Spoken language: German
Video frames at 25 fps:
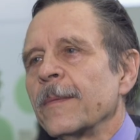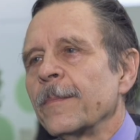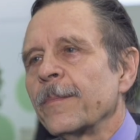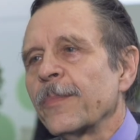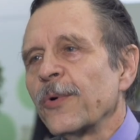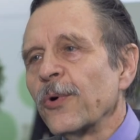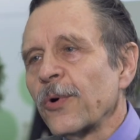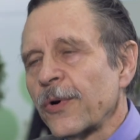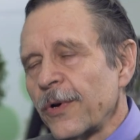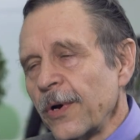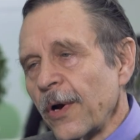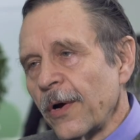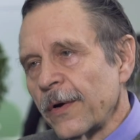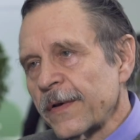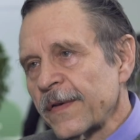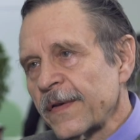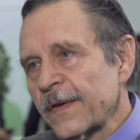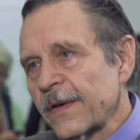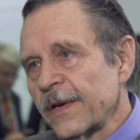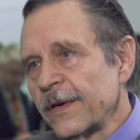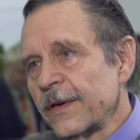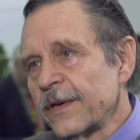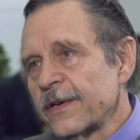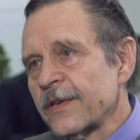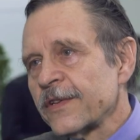
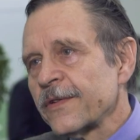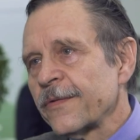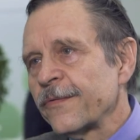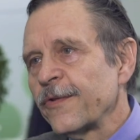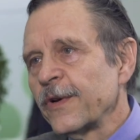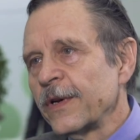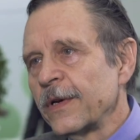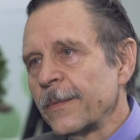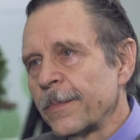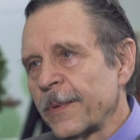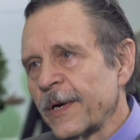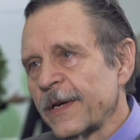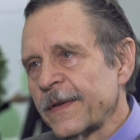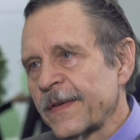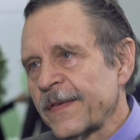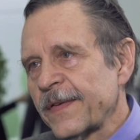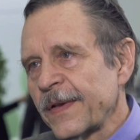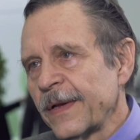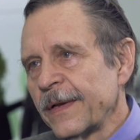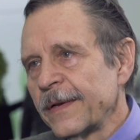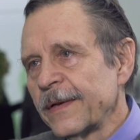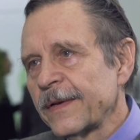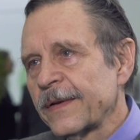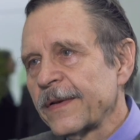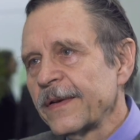prognostisch für die
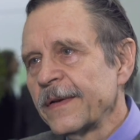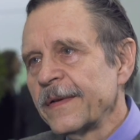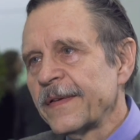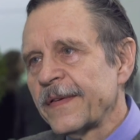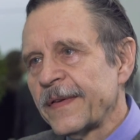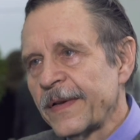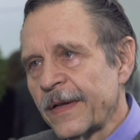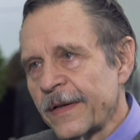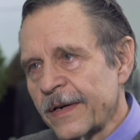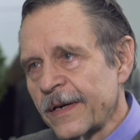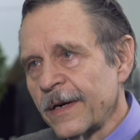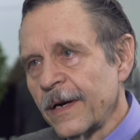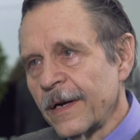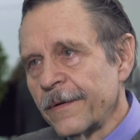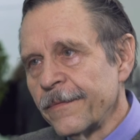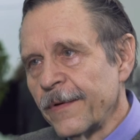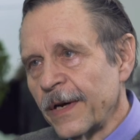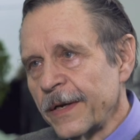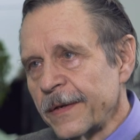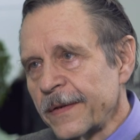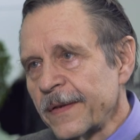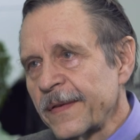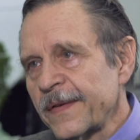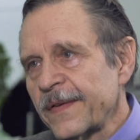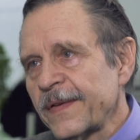Patienten sehr
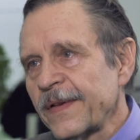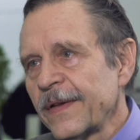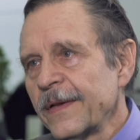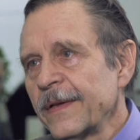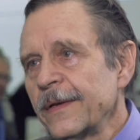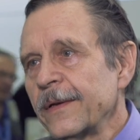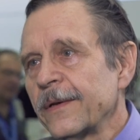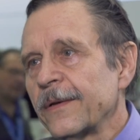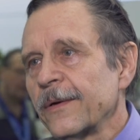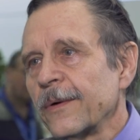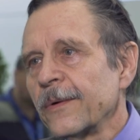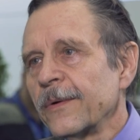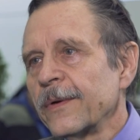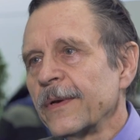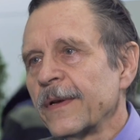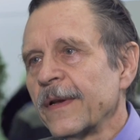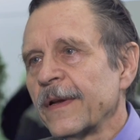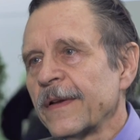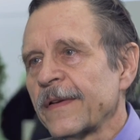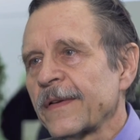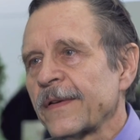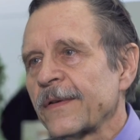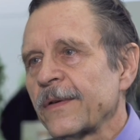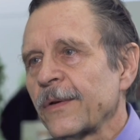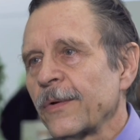relevant sind und
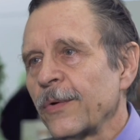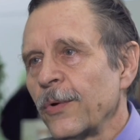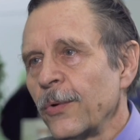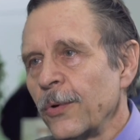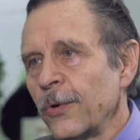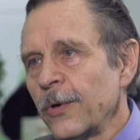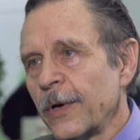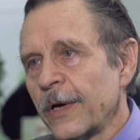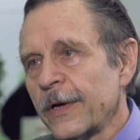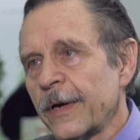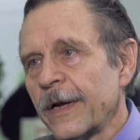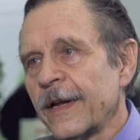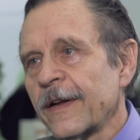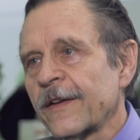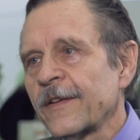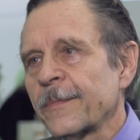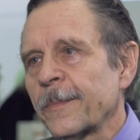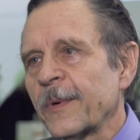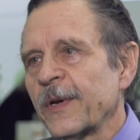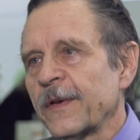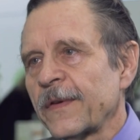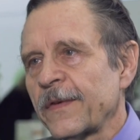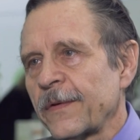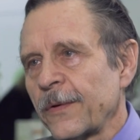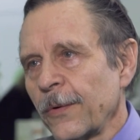dass höhere
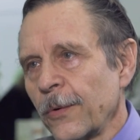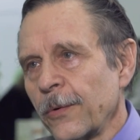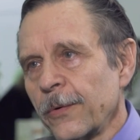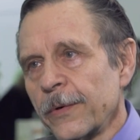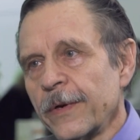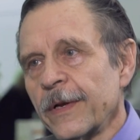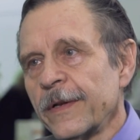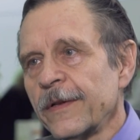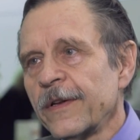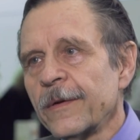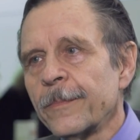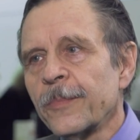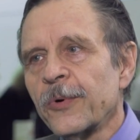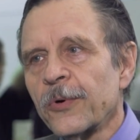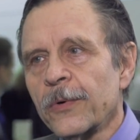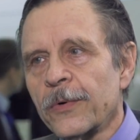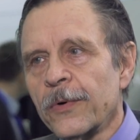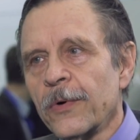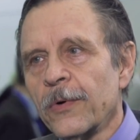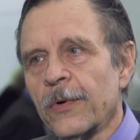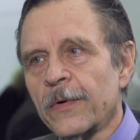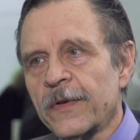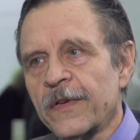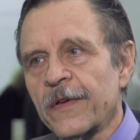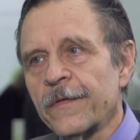Expressionen die
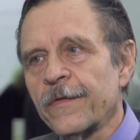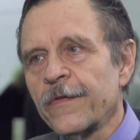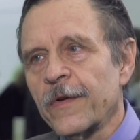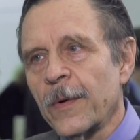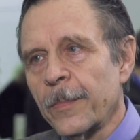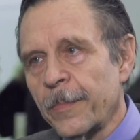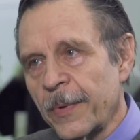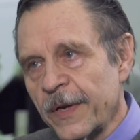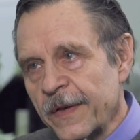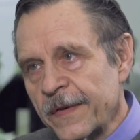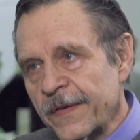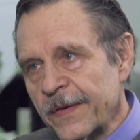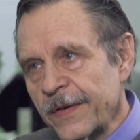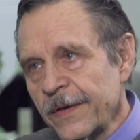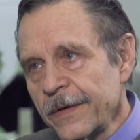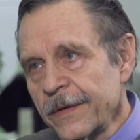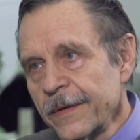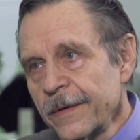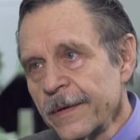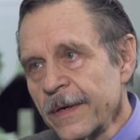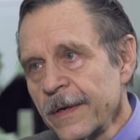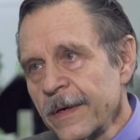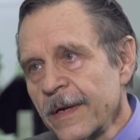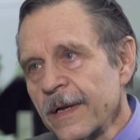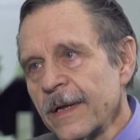Prognose verbessern.